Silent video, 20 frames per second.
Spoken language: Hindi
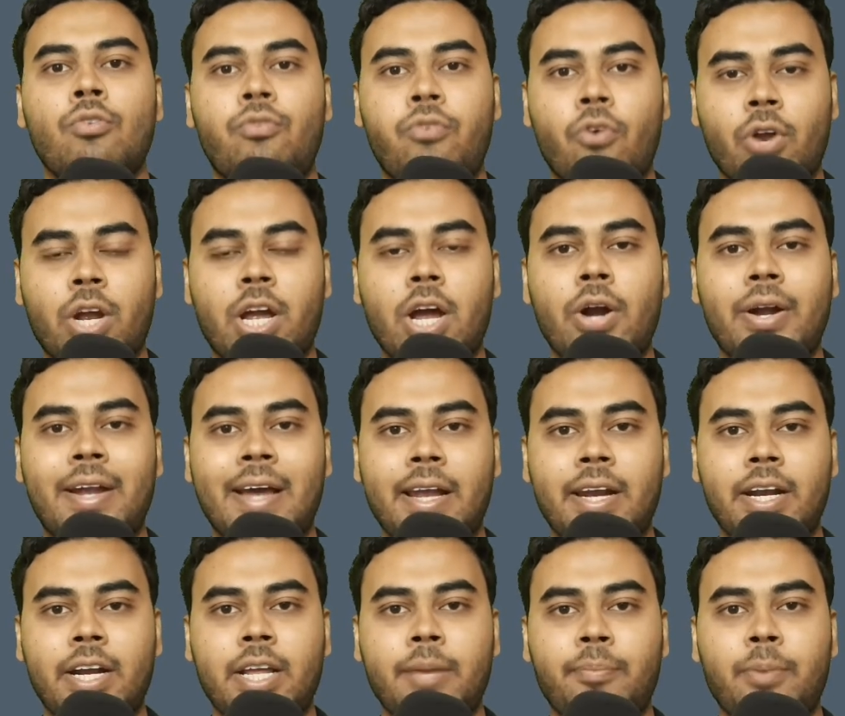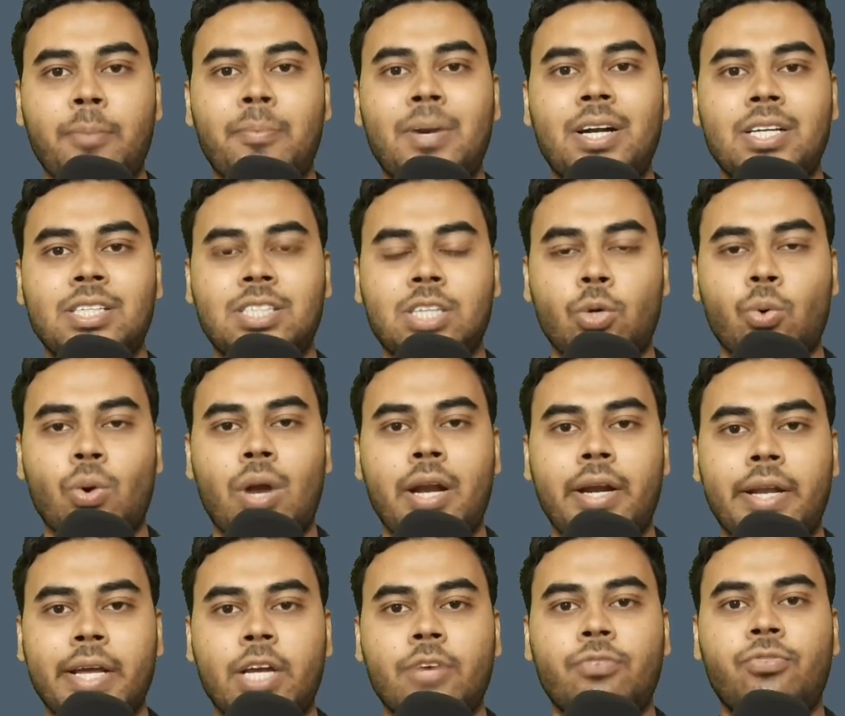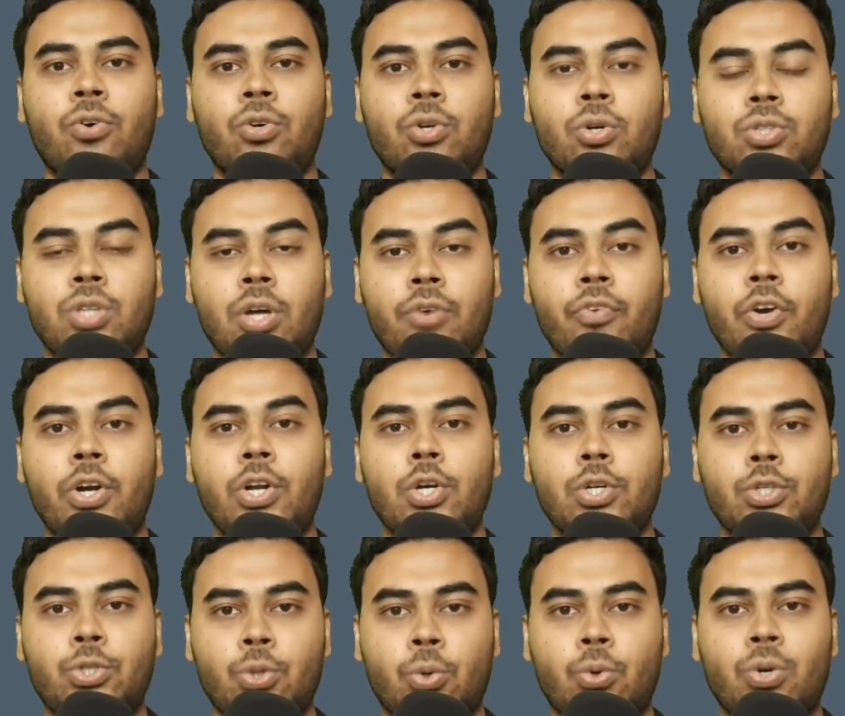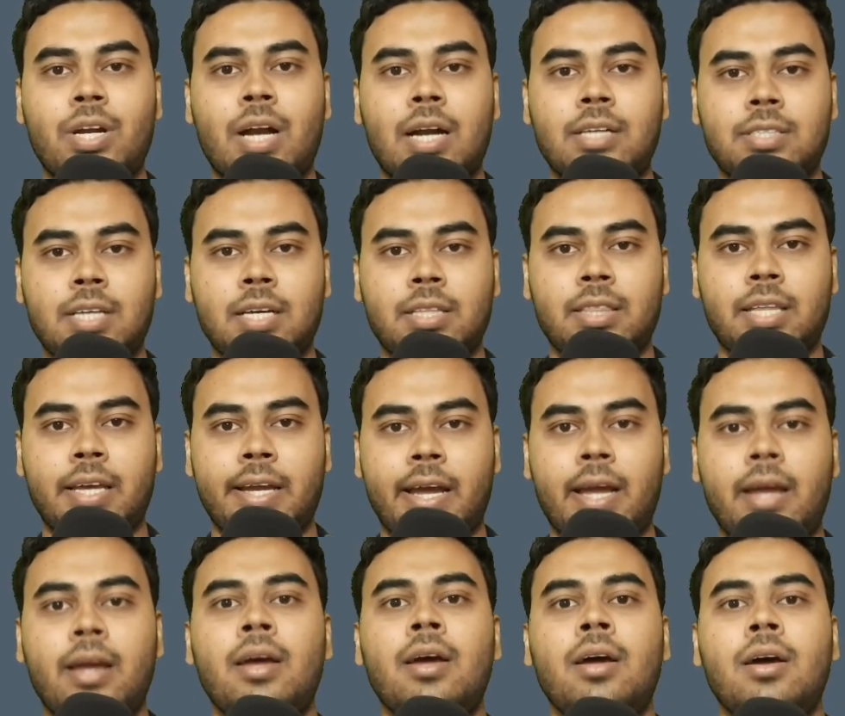4K और 1080p में डिसेंट क्वालिटी के फोटोज और वीडियो शूट कर सकते हैं